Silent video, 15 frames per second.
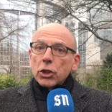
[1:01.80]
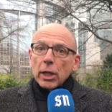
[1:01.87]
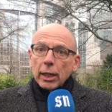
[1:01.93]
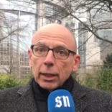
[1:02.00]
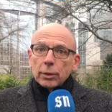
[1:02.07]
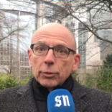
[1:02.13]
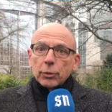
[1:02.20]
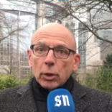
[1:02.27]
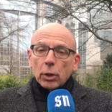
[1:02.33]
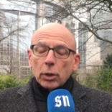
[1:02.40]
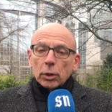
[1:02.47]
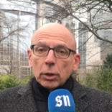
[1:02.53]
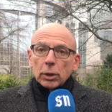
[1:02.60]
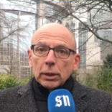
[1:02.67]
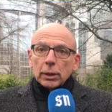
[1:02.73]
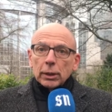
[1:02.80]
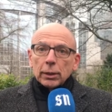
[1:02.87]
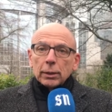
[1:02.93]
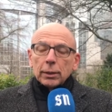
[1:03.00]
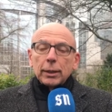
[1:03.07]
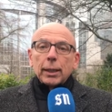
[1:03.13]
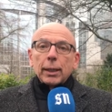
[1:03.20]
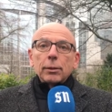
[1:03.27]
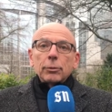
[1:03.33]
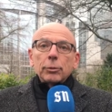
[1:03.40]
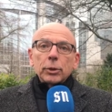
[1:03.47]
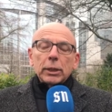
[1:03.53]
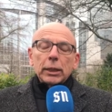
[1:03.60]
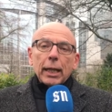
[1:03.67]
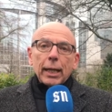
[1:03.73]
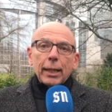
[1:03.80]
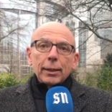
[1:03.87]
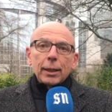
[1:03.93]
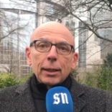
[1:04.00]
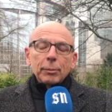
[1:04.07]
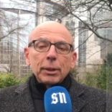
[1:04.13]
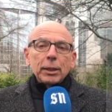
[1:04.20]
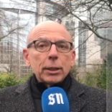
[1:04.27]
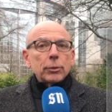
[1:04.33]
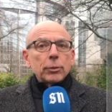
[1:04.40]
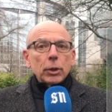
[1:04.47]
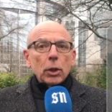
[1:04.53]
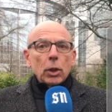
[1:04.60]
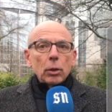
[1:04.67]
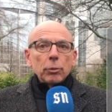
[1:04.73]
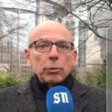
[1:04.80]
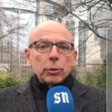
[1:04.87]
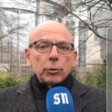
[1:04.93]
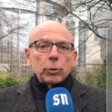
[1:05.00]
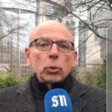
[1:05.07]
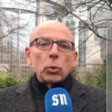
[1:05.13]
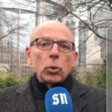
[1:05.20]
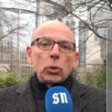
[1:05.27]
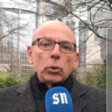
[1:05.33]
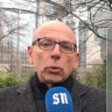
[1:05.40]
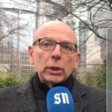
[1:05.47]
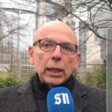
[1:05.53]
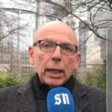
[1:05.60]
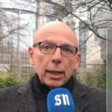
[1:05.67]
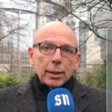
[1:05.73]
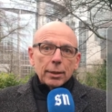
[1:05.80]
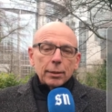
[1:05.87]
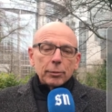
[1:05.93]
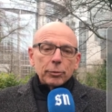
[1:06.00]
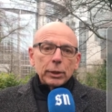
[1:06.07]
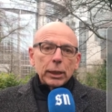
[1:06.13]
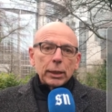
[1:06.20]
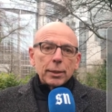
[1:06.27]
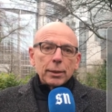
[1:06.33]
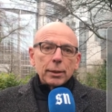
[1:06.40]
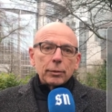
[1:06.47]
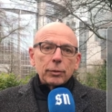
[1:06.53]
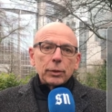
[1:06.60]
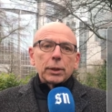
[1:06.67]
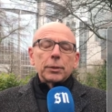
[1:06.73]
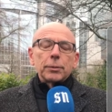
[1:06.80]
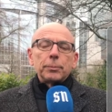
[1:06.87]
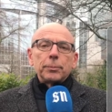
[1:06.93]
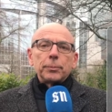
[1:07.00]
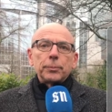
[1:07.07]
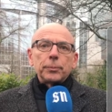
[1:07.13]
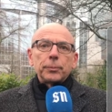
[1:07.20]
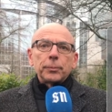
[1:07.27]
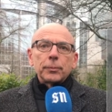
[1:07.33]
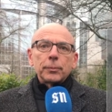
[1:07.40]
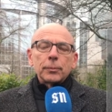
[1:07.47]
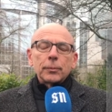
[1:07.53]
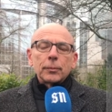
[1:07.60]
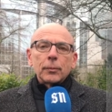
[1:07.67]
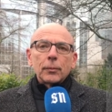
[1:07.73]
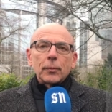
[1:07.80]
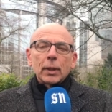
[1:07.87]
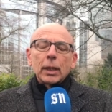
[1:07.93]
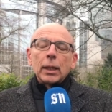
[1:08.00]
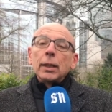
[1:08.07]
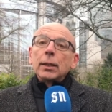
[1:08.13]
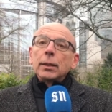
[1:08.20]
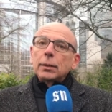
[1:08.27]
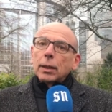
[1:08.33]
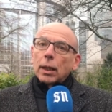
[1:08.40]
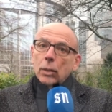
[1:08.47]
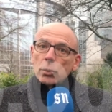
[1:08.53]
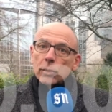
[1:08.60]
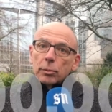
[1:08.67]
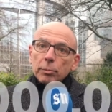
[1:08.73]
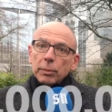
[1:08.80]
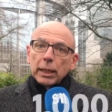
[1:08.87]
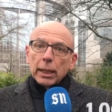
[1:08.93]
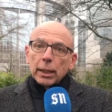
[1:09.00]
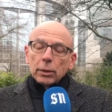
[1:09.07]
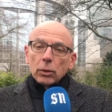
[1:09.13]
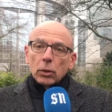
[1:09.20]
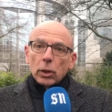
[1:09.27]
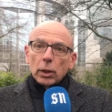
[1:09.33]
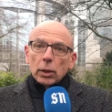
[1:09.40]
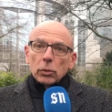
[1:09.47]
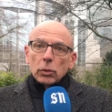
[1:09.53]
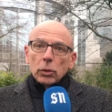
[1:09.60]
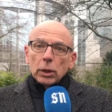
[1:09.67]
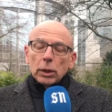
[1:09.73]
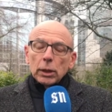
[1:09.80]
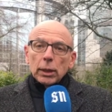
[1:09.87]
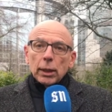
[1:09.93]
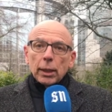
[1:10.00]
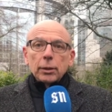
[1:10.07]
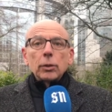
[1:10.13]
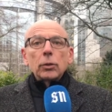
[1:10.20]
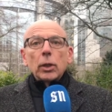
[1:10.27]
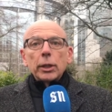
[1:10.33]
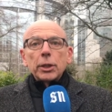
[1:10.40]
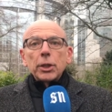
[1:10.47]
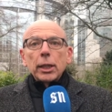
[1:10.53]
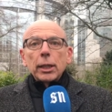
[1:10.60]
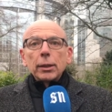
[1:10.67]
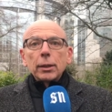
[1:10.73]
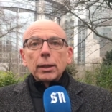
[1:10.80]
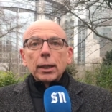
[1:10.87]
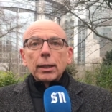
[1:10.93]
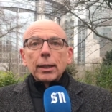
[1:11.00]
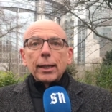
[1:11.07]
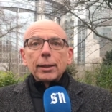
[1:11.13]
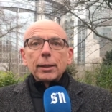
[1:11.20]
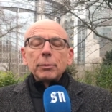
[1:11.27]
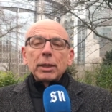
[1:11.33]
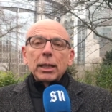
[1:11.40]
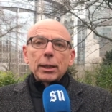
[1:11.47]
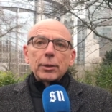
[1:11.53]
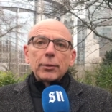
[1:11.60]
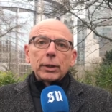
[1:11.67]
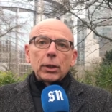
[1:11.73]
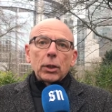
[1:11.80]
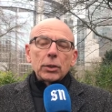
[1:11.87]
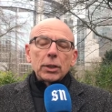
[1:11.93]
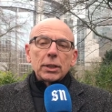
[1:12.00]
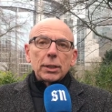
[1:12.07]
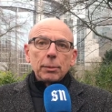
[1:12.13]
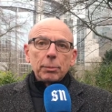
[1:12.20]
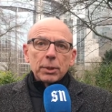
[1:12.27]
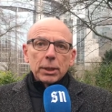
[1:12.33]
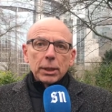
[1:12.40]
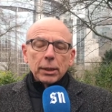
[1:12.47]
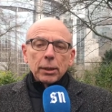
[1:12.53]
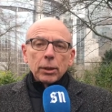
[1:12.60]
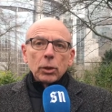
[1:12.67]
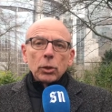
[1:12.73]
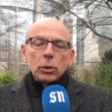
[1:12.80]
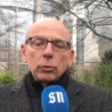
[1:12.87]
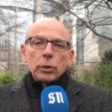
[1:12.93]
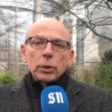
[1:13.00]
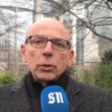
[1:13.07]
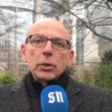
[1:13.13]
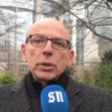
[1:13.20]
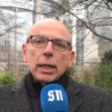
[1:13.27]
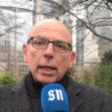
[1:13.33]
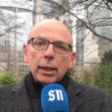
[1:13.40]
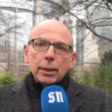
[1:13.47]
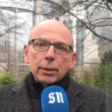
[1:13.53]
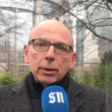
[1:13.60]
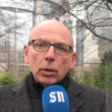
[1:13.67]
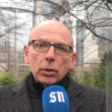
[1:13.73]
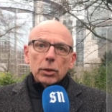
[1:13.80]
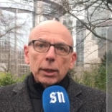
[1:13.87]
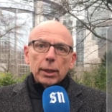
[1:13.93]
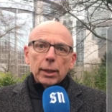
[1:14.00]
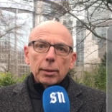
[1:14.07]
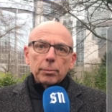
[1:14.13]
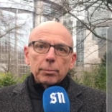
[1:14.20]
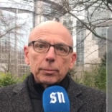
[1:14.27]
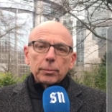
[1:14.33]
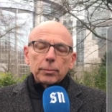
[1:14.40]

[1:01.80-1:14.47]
Staatsfonds, der von den Einnahmen des Verkaufs von Öl und Gas finanziert wird. 1000 Milliarden Euro hat Deutschland allein im Jahr 2017 für Soziales ausgegeben.